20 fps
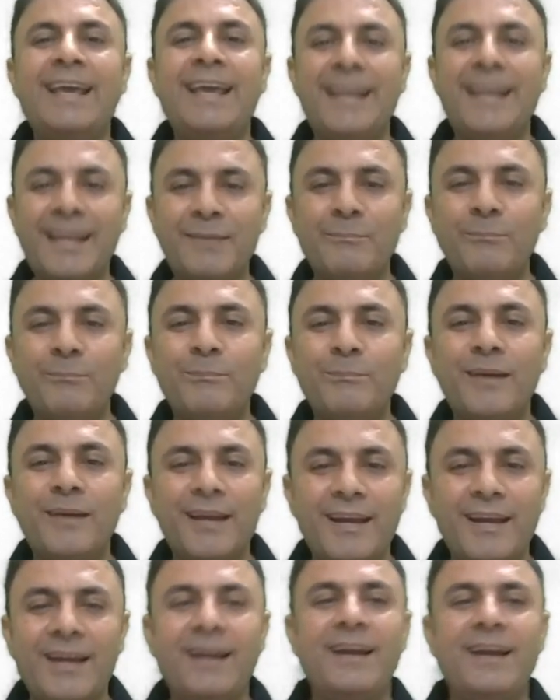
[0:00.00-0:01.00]
एन एम
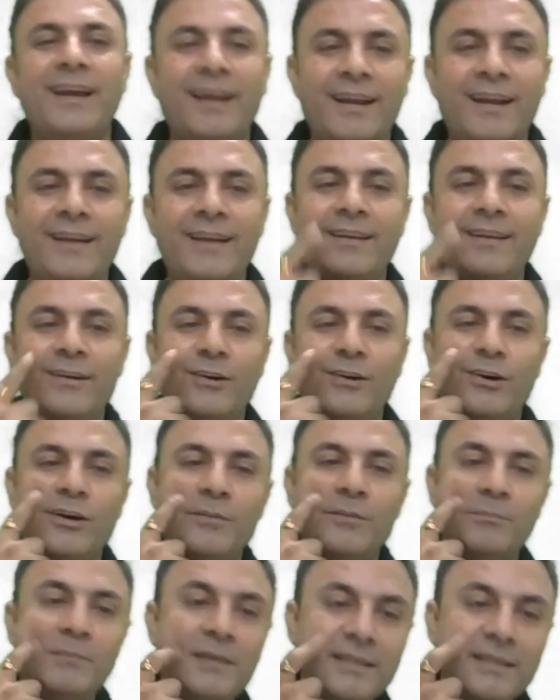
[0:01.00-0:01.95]
एड और